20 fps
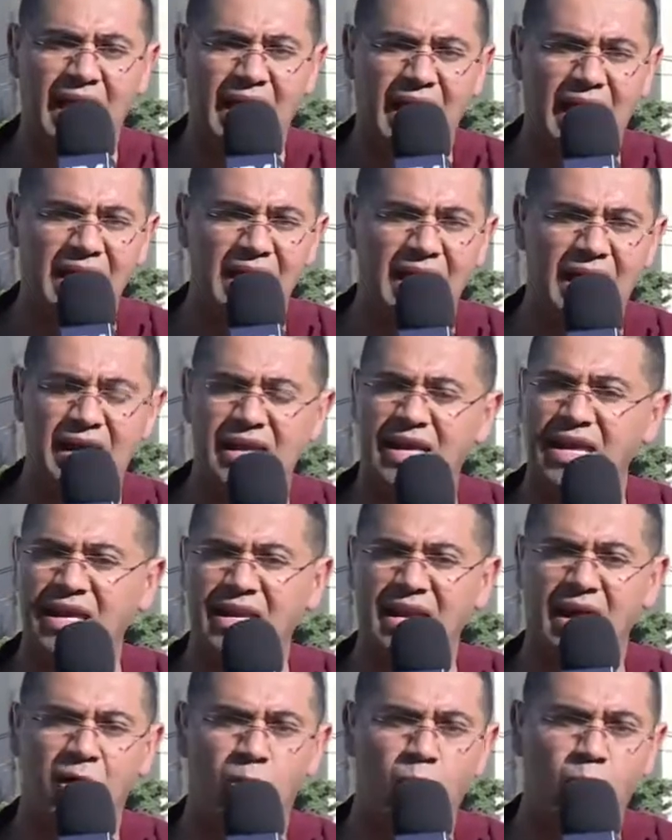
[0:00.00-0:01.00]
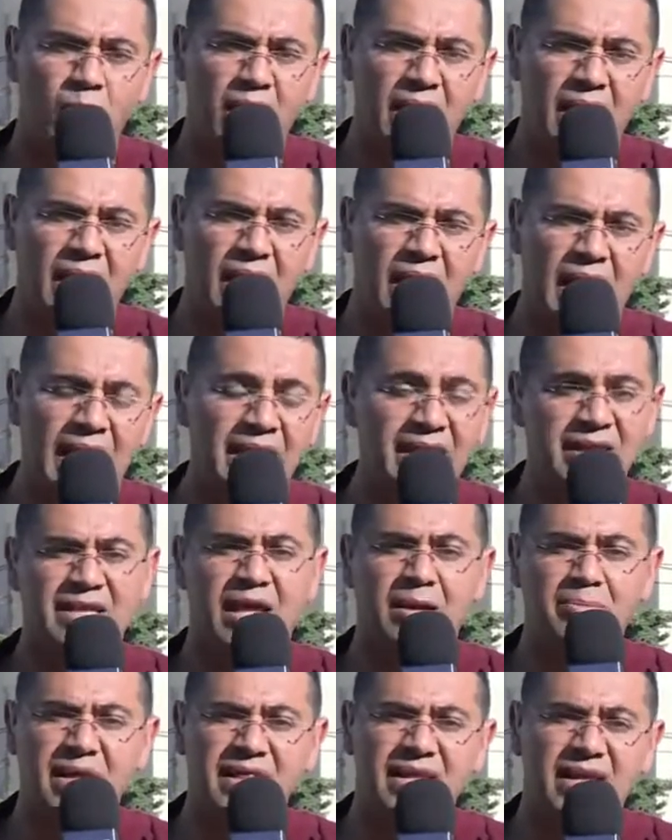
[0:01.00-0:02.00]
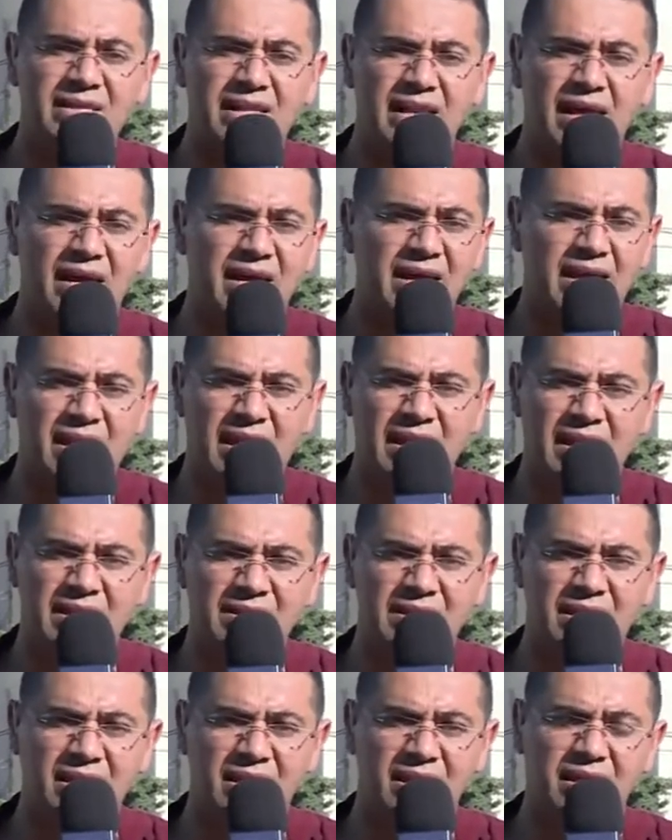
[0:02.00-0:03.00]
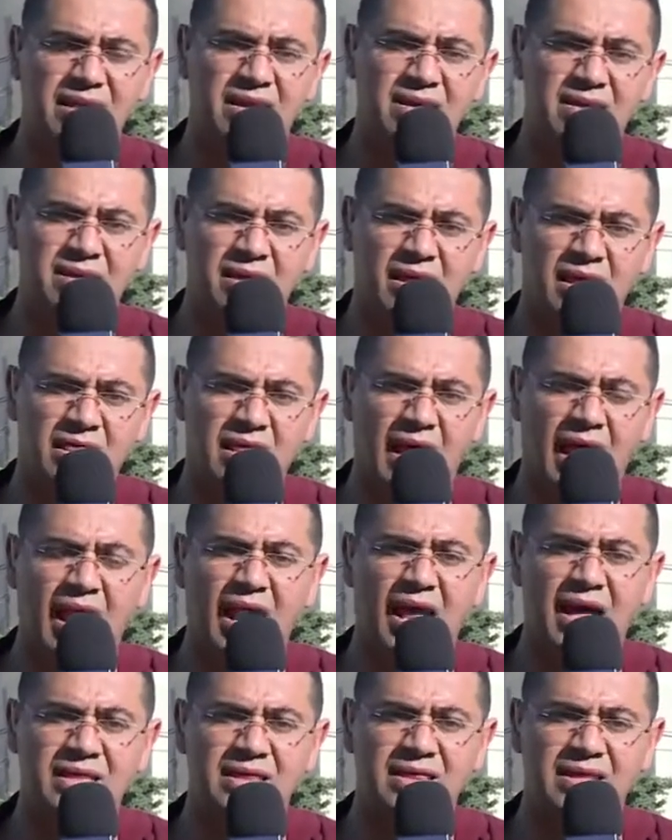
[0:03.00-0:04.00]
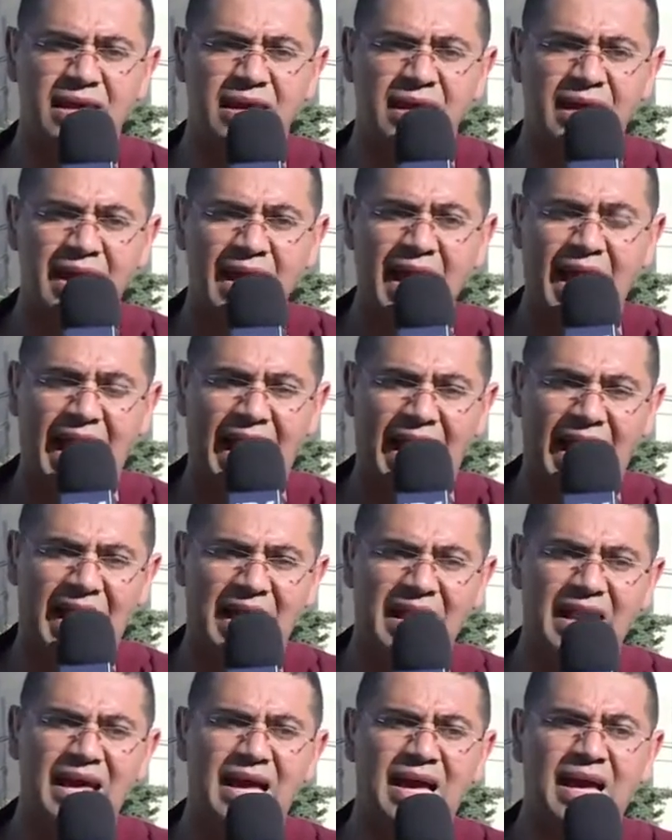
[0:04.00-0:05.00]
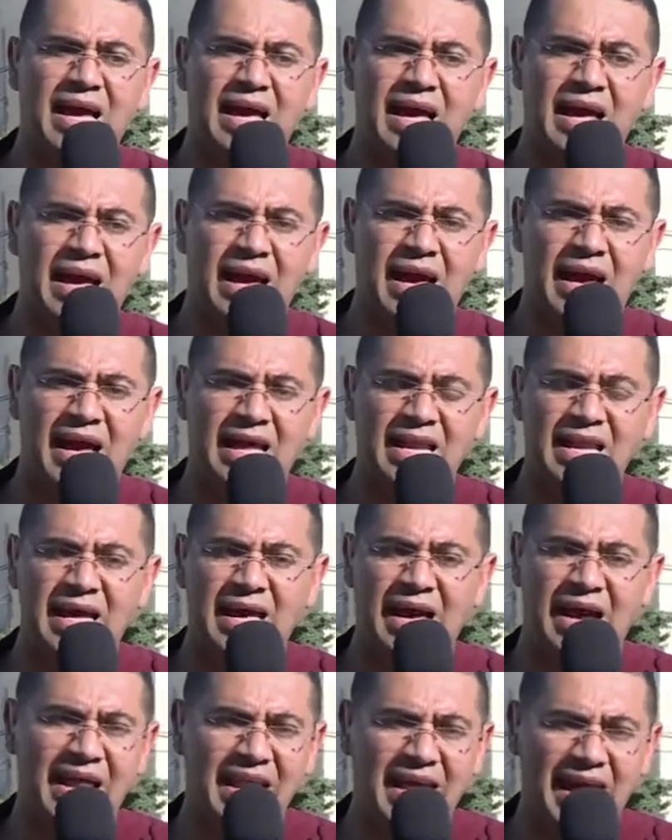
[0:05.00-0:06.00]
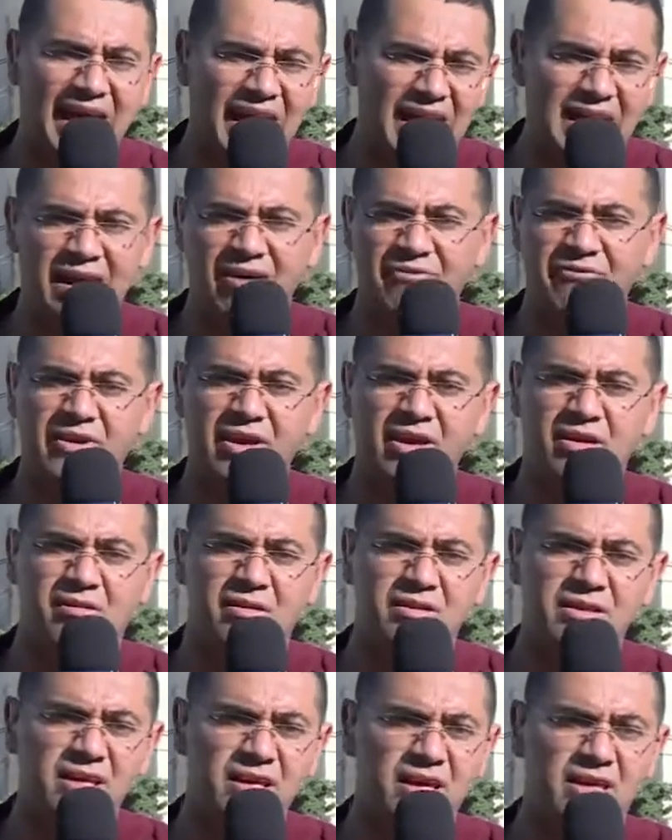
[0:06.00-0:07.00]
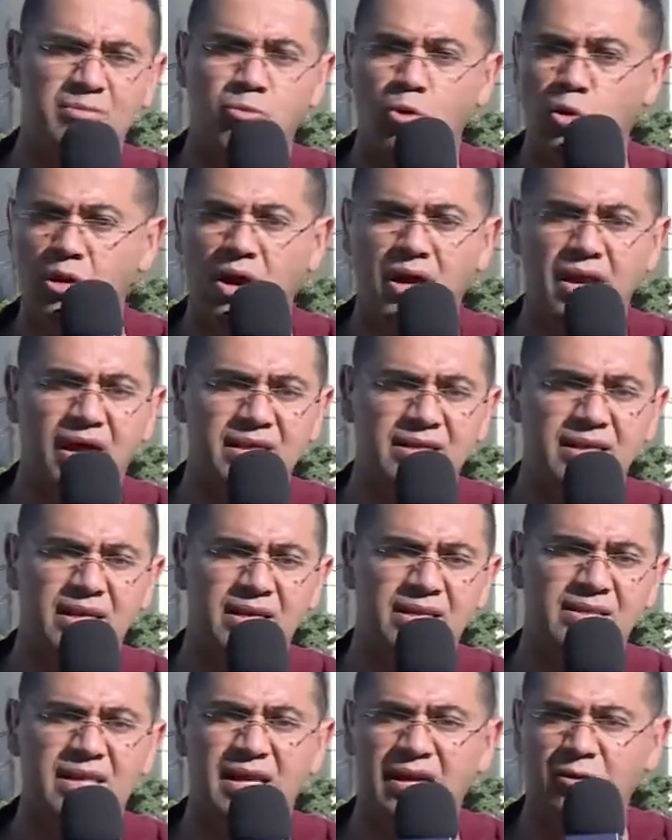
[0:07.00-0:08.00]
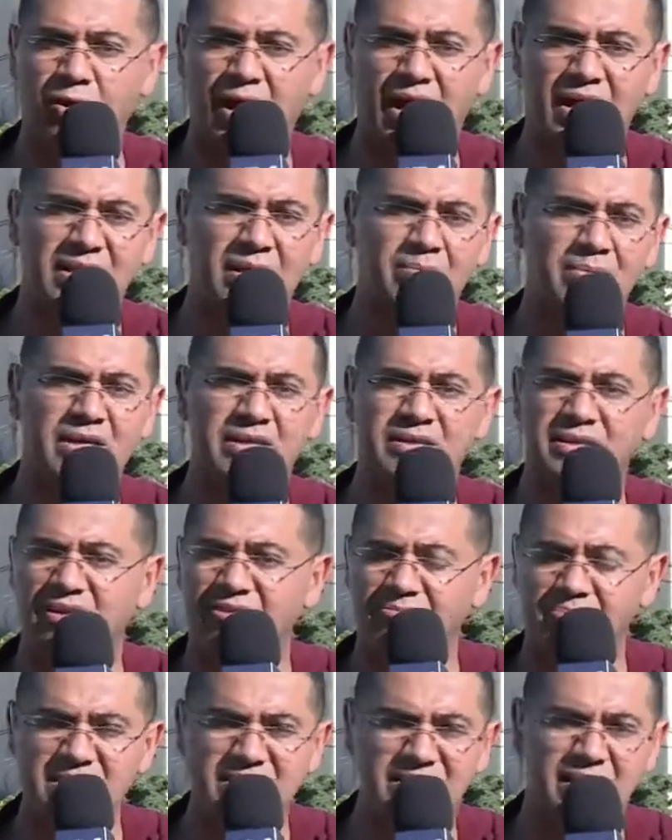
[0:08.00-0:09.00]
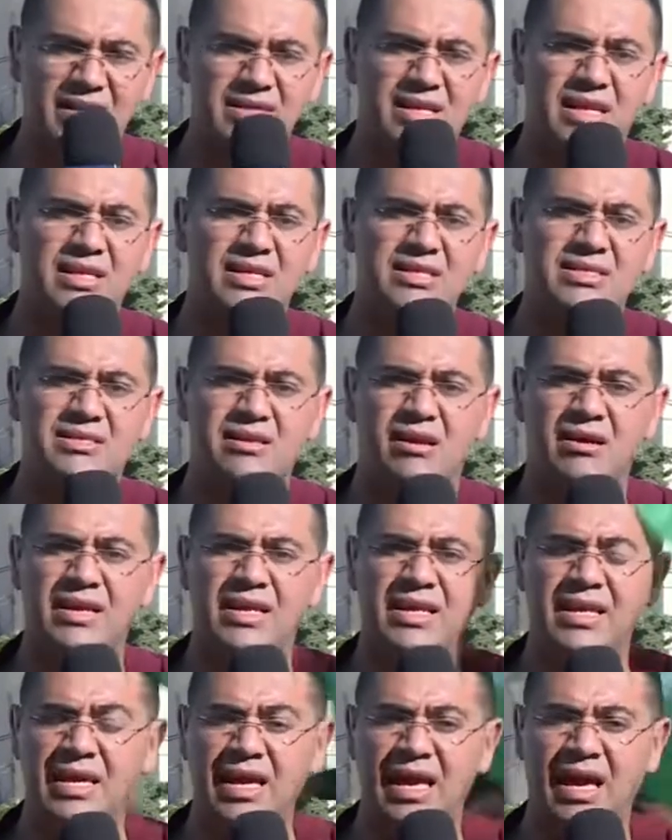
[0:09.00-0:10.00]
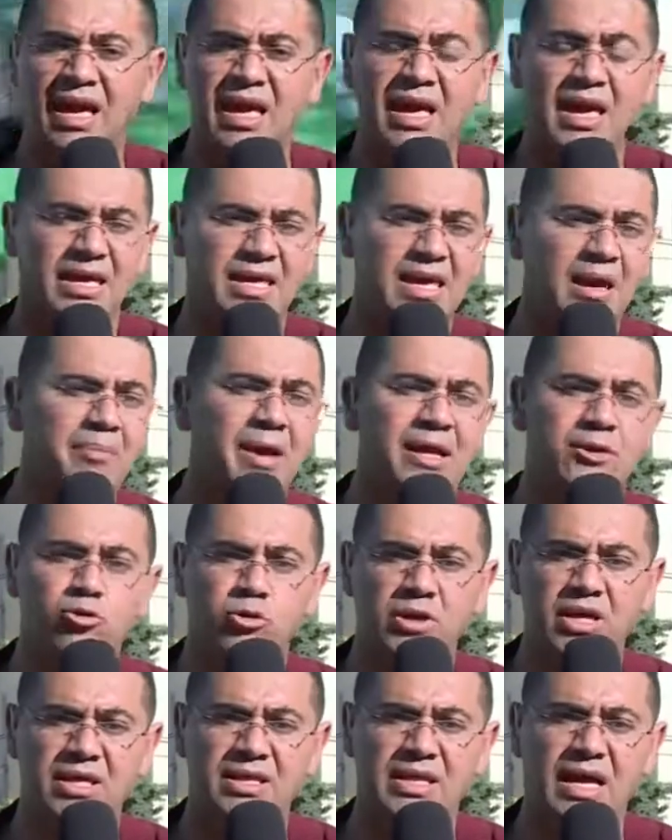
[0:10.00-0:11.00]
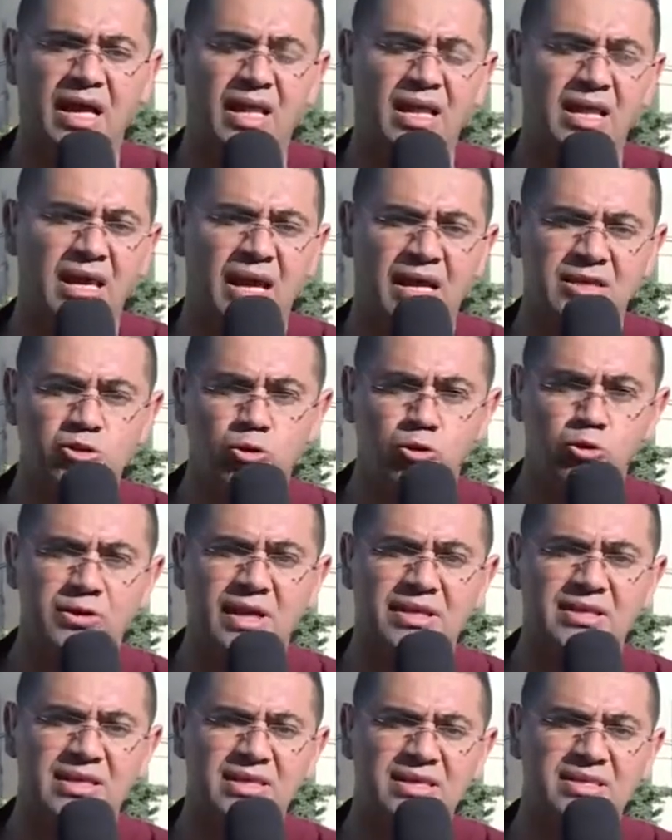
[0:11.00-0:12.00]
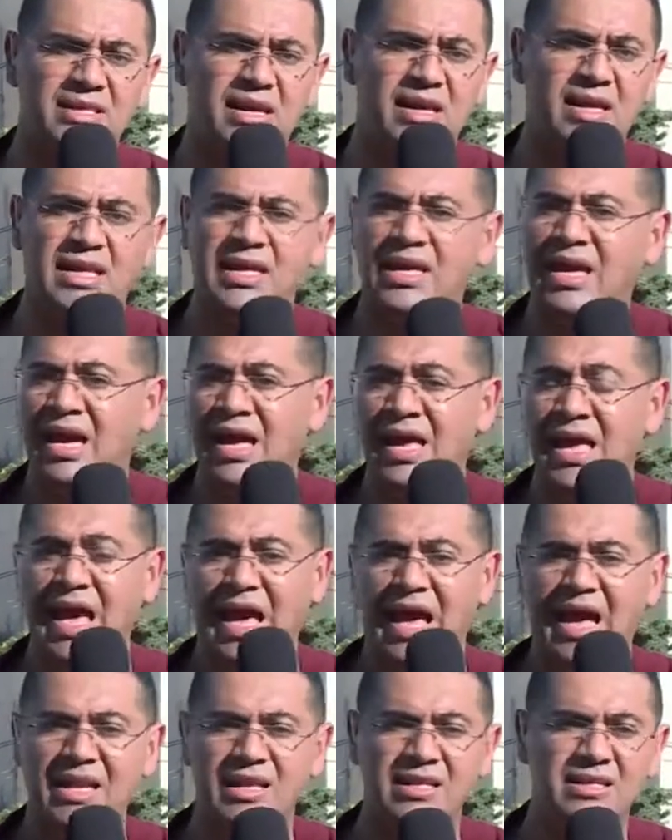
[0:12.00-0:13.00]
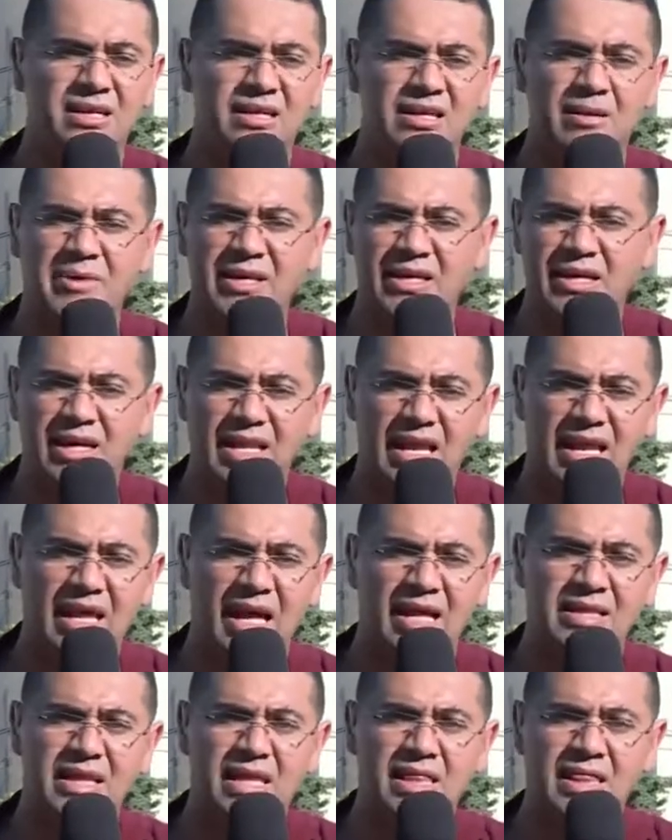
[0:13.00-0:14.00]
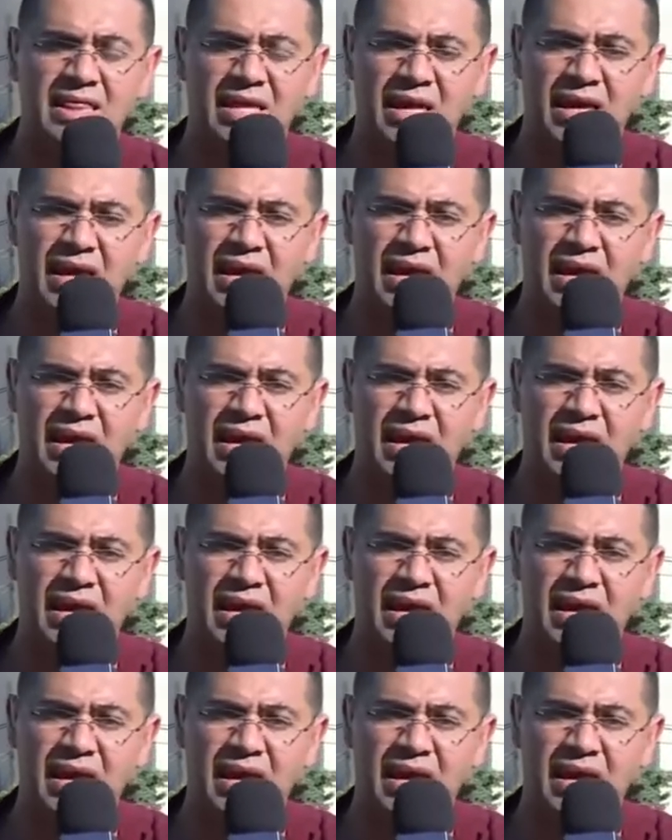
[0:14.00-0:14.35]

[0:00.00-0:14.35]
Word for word: آه، الأخيرة أو إحدى البلدات الأخيرة التي ظلت على على على حالها في قضية مقارعة الاحتلال وعدم الاعتراف بالسيادة الإسرائيلية كما تريد السلطات الإسرائيلية أهل القرية من خلال حديث